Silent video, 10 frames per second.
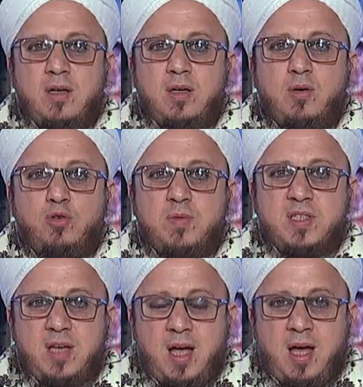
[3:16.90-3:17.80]
كتب
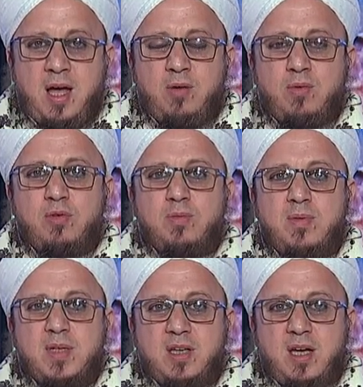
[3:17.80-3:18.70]
الصحاح وكتب
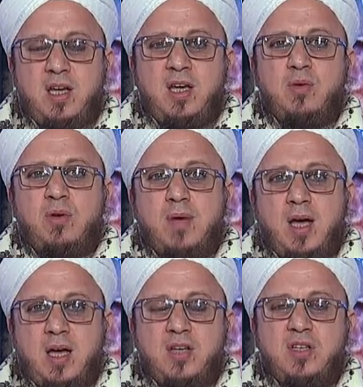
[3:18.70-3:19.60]
المسانيد
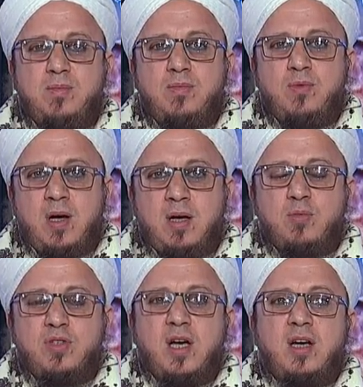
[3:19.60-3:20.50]
والمعاجم
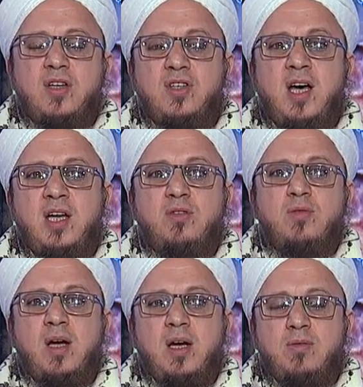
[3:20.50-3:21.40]
والمستخرجات
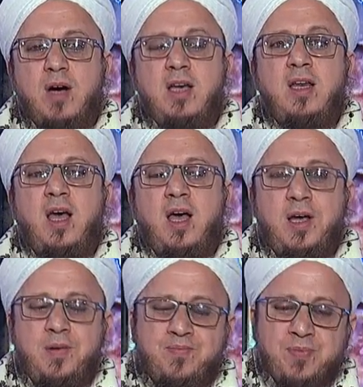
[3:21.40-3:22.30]

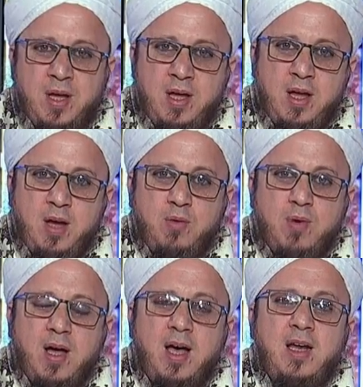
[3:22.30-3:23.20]
وغيرها
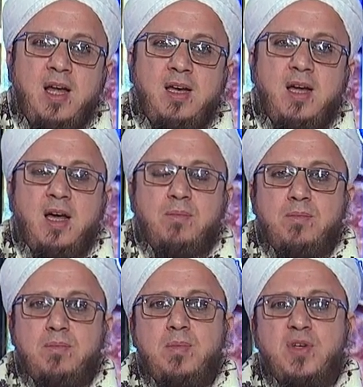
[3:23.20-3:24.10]
وقال أن
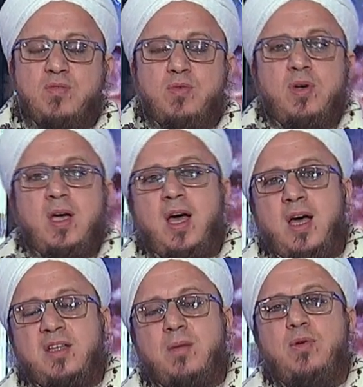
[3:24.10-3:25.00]

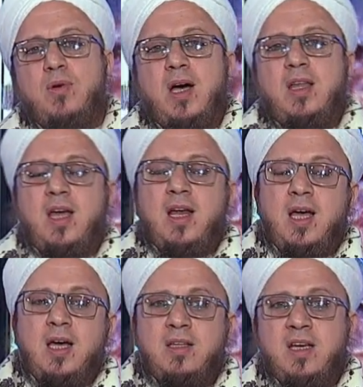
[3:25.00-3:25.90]
بمجموعها تبلغ هذه
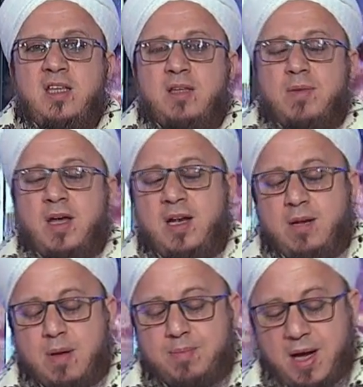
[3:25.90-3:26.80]
الأحاديث
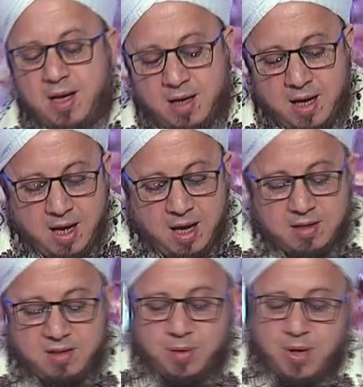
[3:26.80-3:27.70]
المبلغ
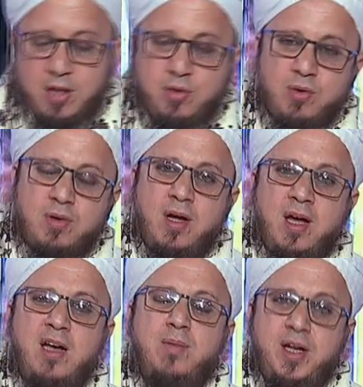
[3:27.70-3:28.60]
التواتر
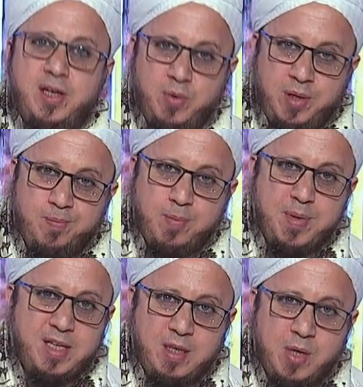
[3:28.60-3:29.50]
المعنوي ما
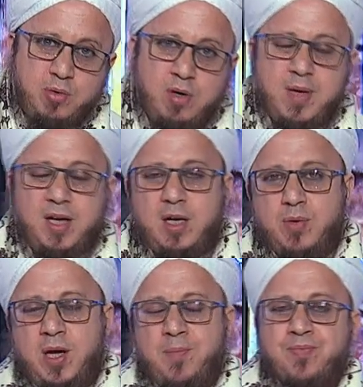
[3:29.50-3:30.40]
معنى التواتر
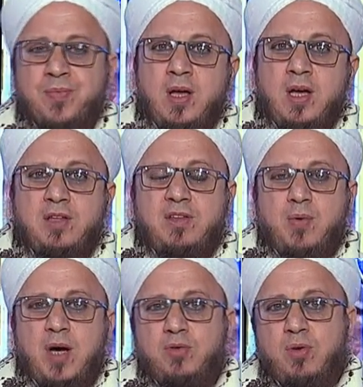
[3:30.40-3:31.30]
المعنوي؟
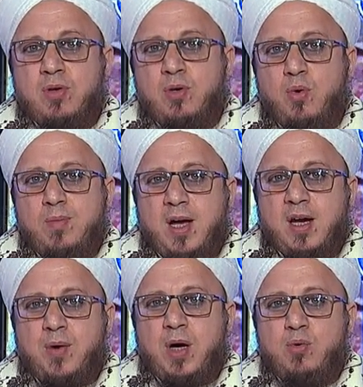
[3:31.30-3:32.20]
التواتر هو ما
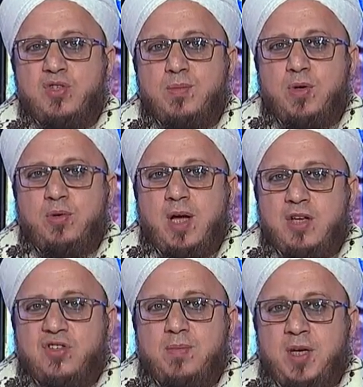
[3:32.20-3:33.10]
رواه جمع
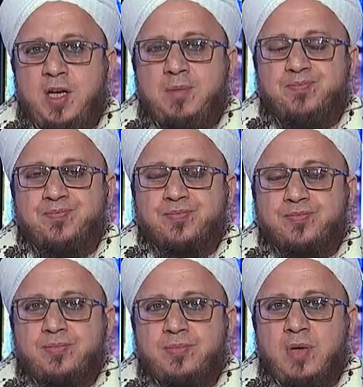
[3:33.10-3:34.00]
عن جمع
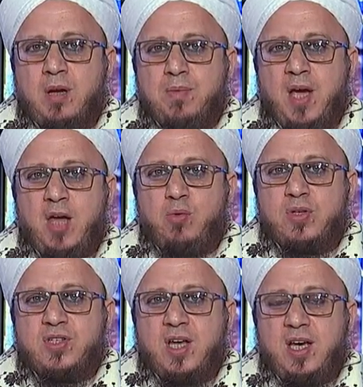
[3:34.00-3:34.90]
بحيث
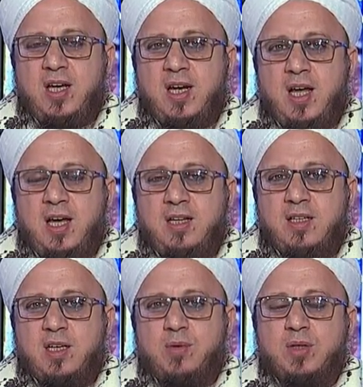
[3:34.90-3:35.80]
تستحيل العادة
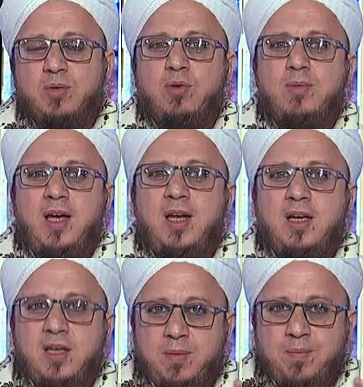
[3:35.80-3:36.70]
تواطؤهم على
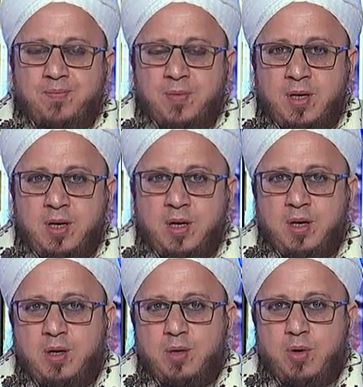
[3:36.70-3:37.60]
الكذب
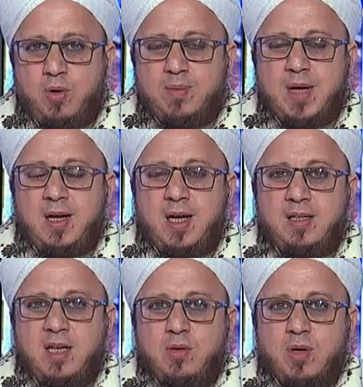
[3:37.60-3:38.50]
وعلماء
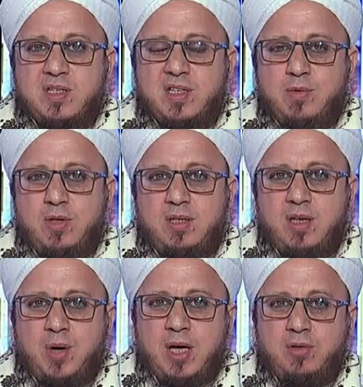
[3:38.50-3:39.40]
الحديث يقسمون
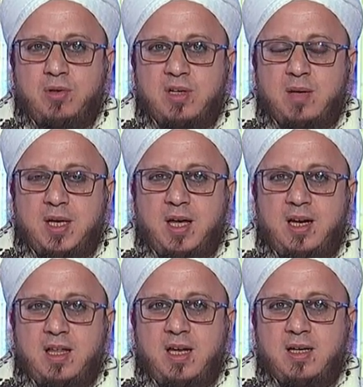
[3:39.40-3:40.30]
التواتر كما
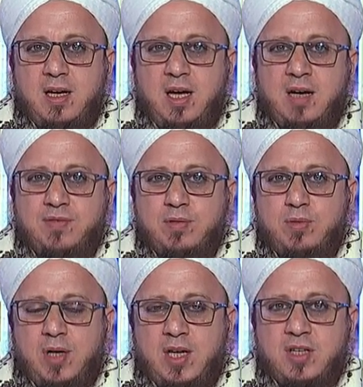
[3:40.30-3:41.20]
نقل ذلك الحافظ
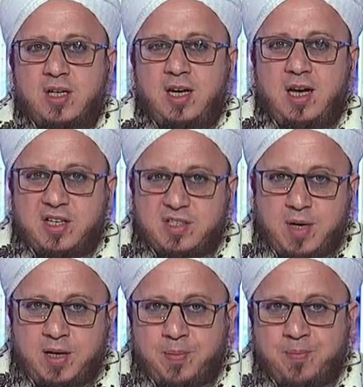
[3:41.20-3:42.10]
ابن حجر إلى
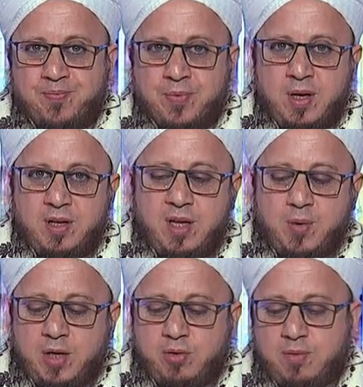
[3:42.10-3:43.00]
قسمين
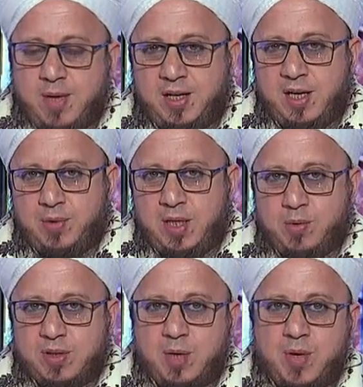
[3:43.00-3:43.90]
تواتر معنوي
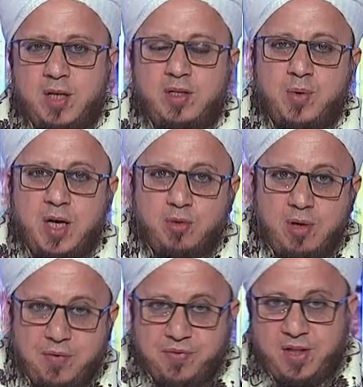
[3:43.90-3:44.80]
وتواتر
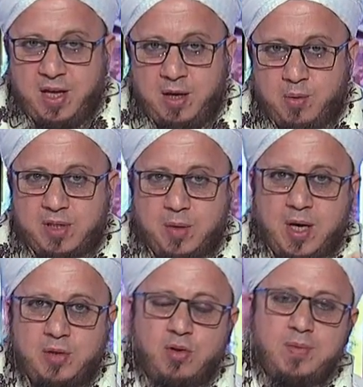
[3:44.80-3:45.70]
لفظي
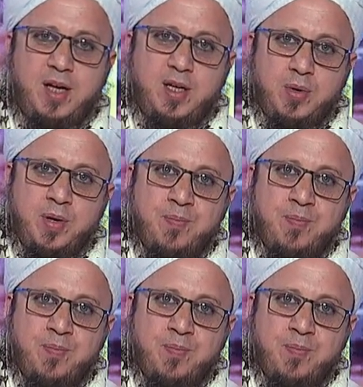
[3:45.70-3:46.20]
وتواتر معنوي